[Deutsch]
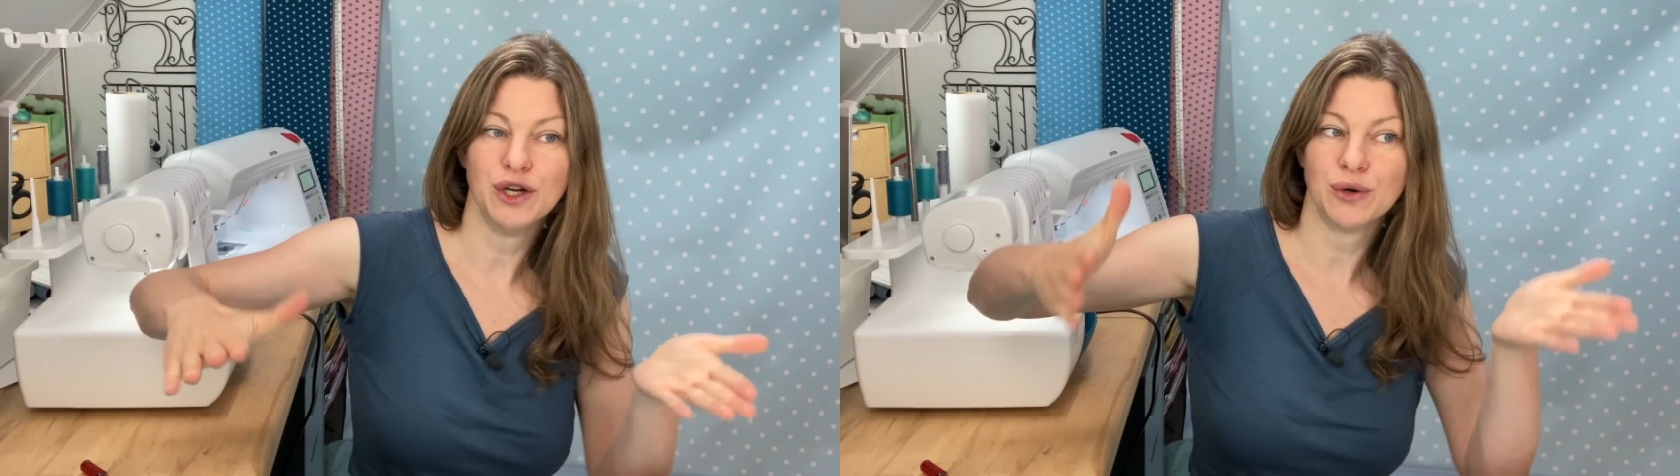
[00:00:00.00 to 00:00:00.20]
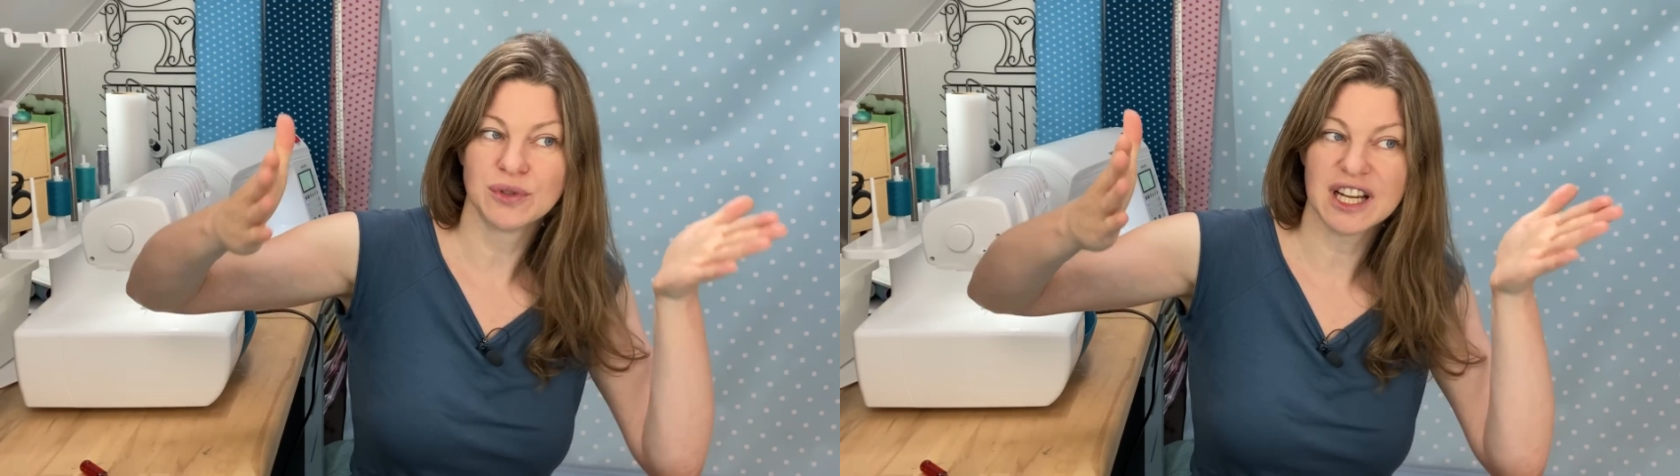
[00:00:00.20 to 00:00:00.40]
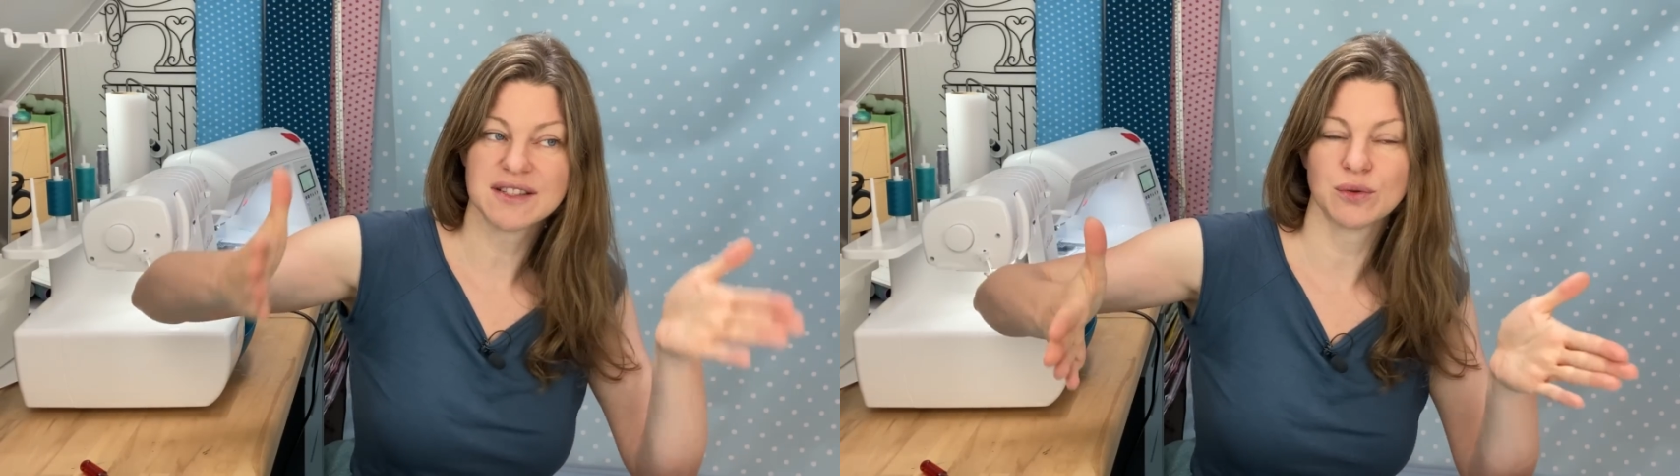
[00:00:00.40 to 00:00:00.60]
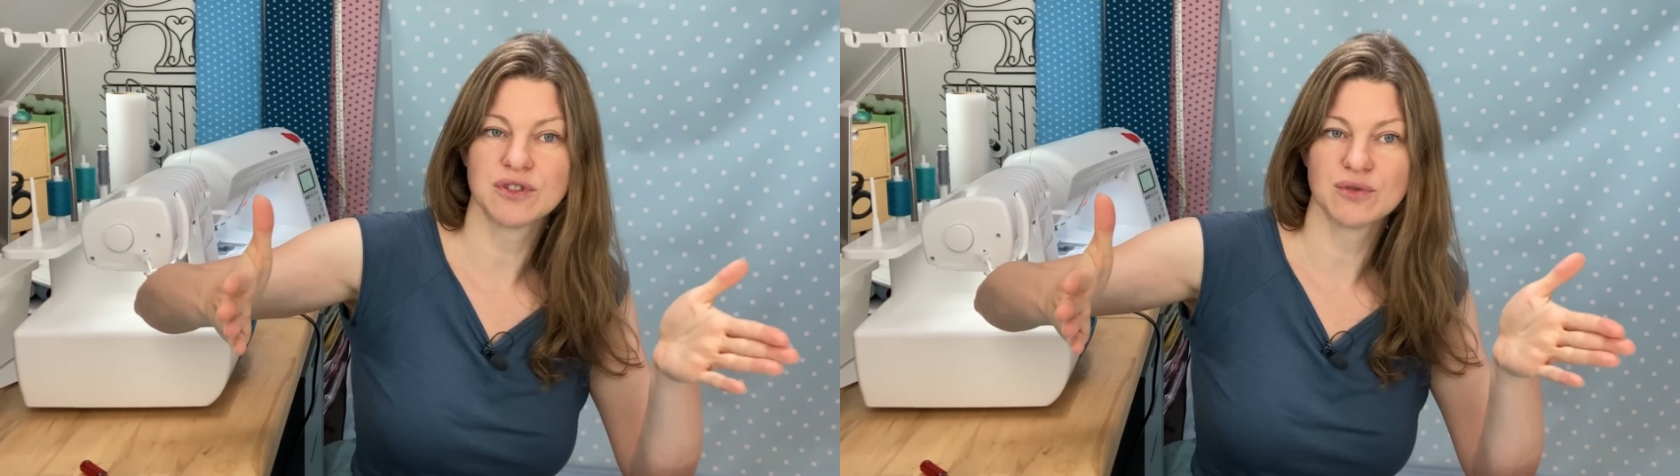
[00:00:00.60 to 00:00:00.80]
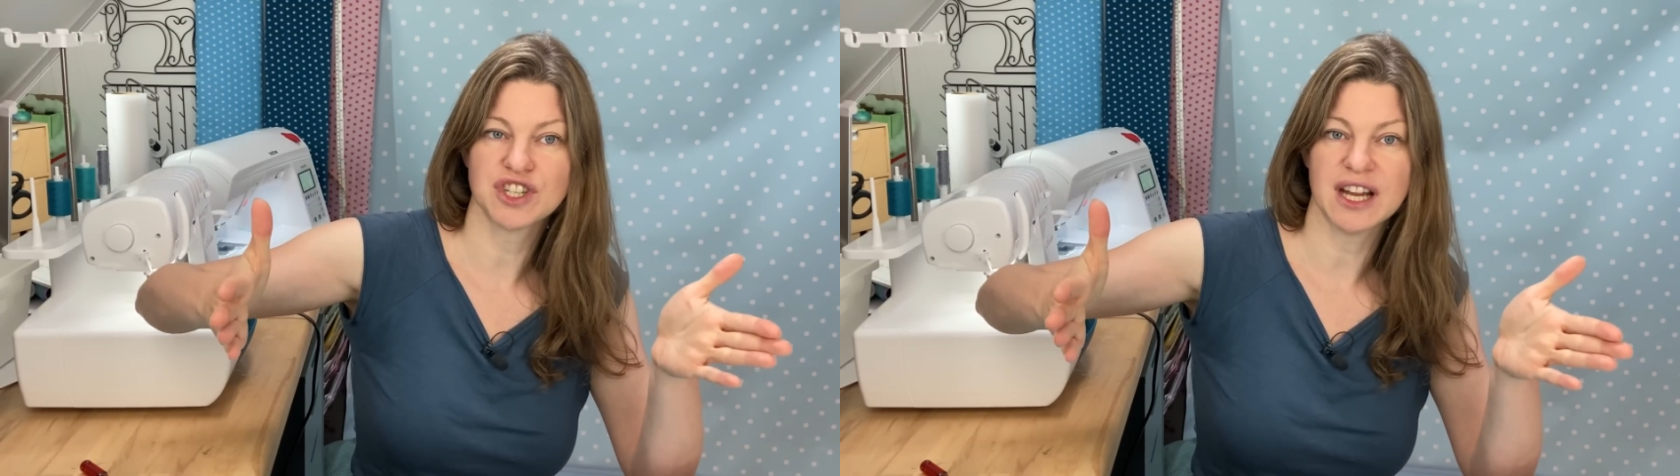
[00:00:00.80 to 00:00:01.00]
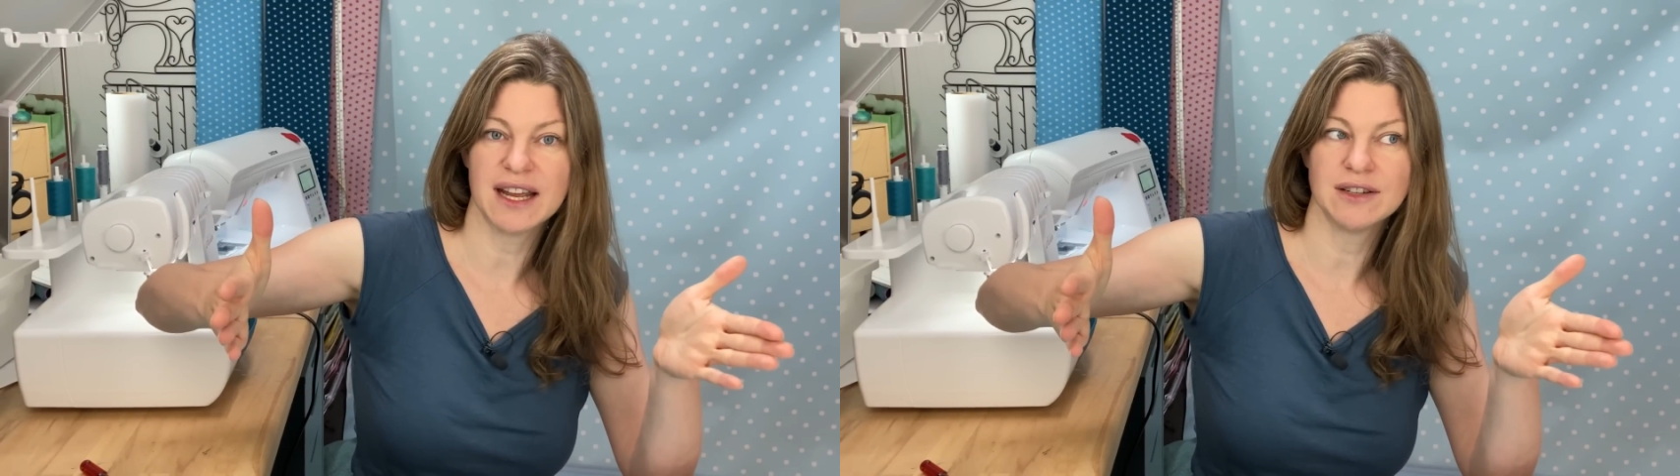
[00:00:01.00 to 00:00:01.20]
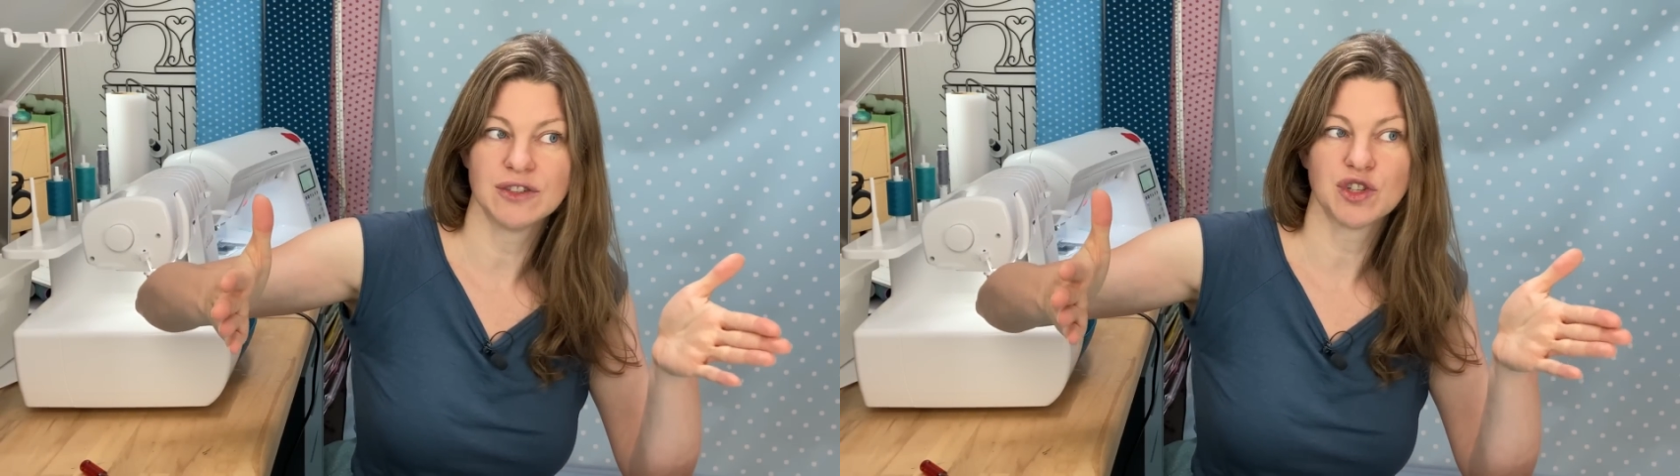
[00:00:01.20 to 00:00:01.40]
und dann so zuschneiden,